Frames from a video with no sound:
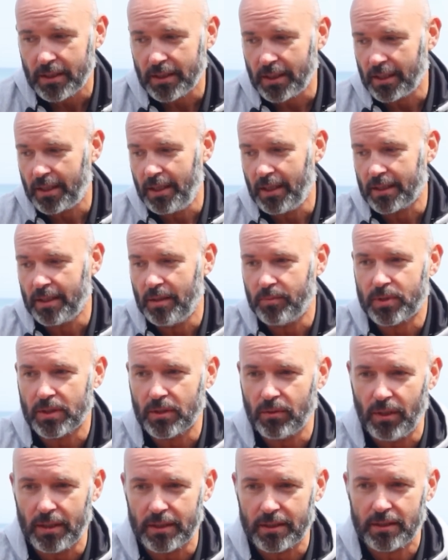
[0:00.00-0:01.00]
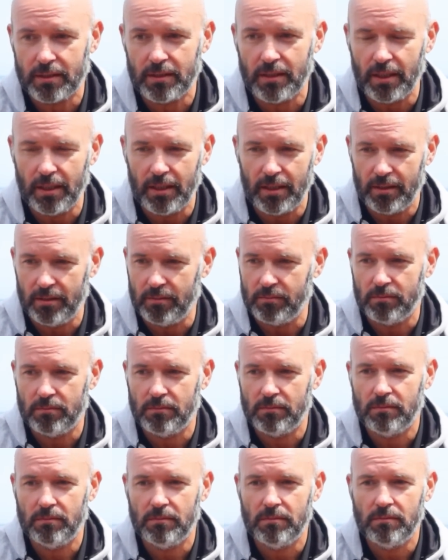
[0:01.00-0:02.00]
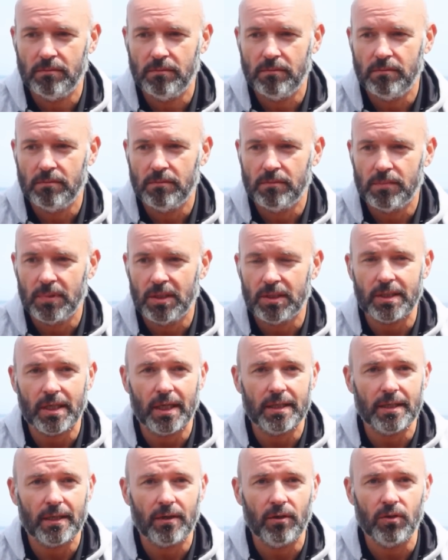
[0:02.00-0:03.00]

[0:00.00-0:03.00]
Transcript: tak jak na przykład e, strata